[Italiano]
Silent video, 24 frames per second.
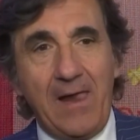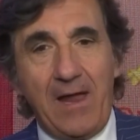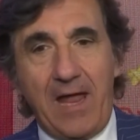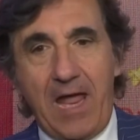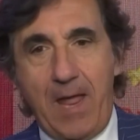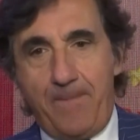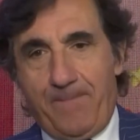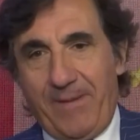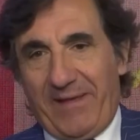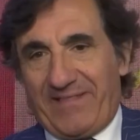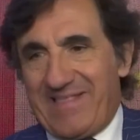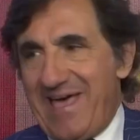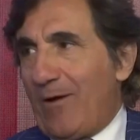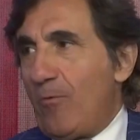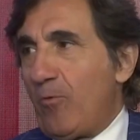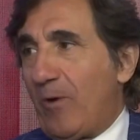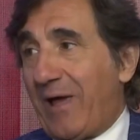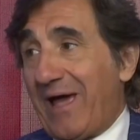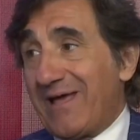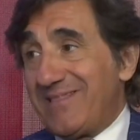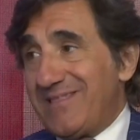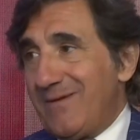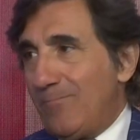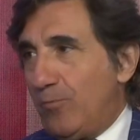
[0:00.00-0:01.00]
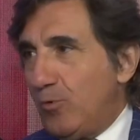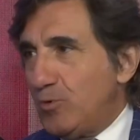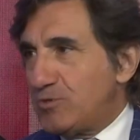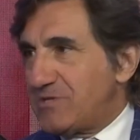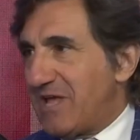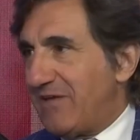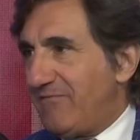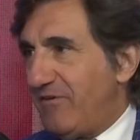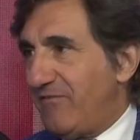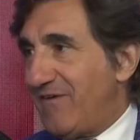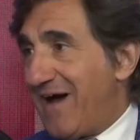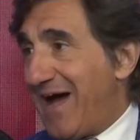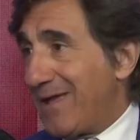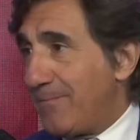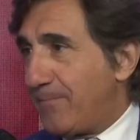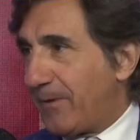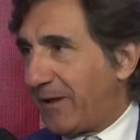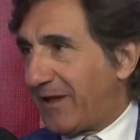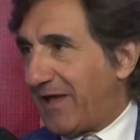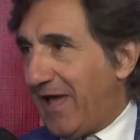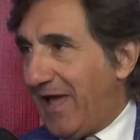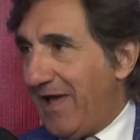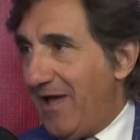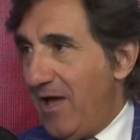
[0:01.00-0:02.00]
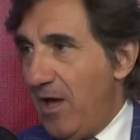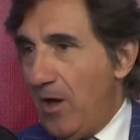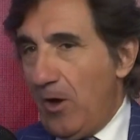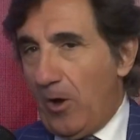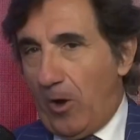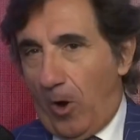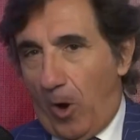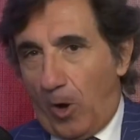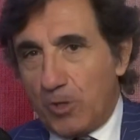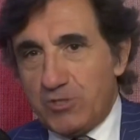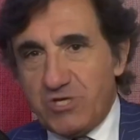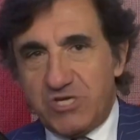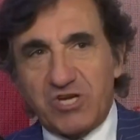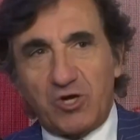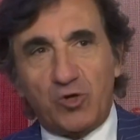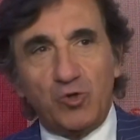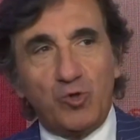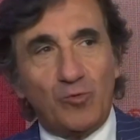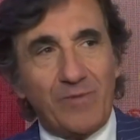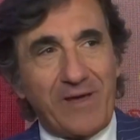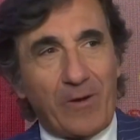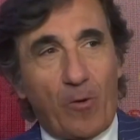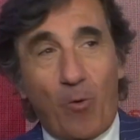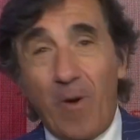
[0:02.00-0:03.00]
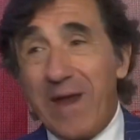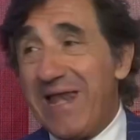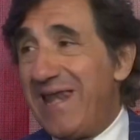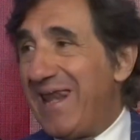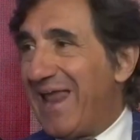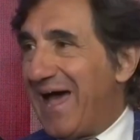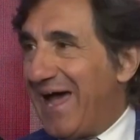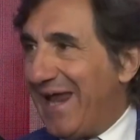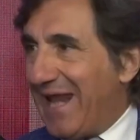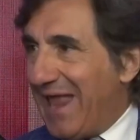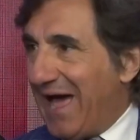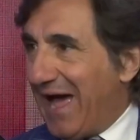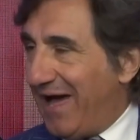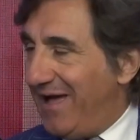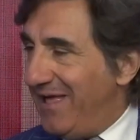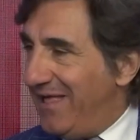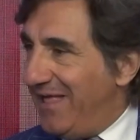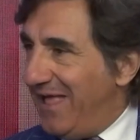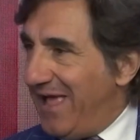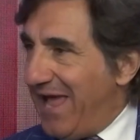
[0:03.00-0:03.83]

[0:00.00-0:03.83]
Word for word: e per dare un grande boost ai vivai, perché oggi secondo me quella è la,